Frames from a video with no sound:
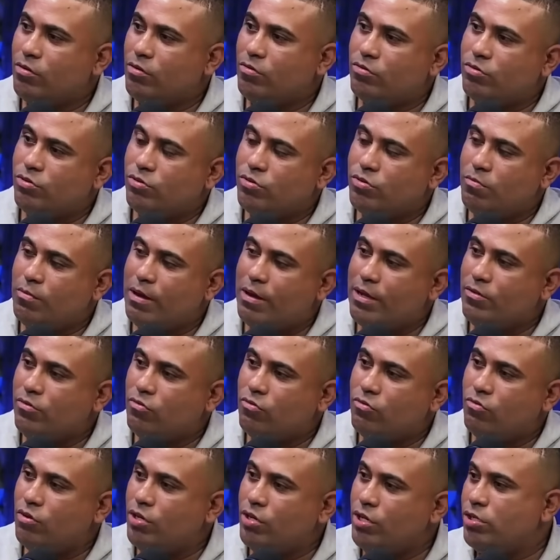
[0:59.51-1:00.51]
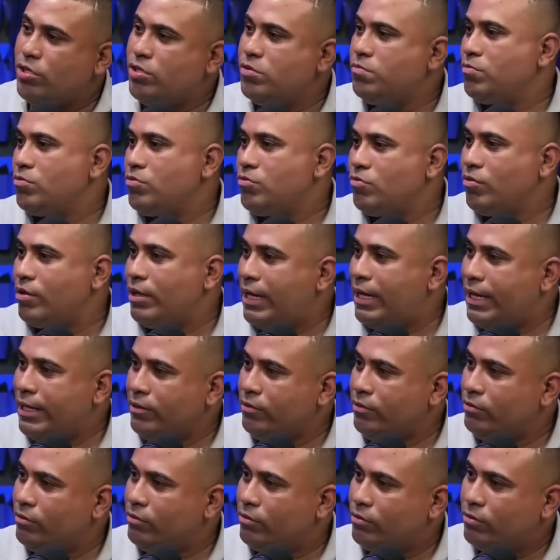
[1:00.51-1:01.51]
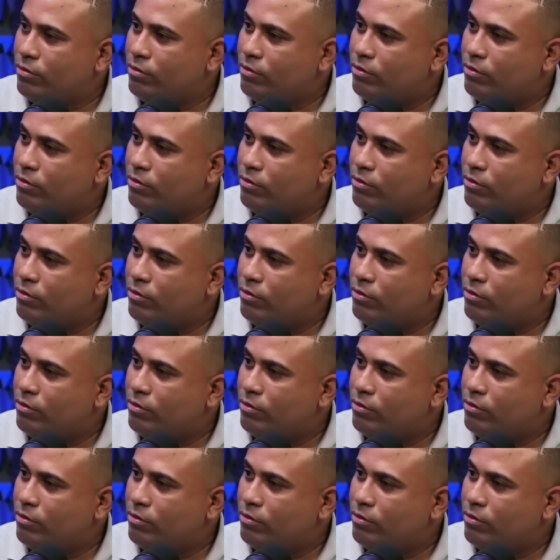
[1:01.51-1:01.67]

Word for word: Eu acostumado com o ritmo de um lado.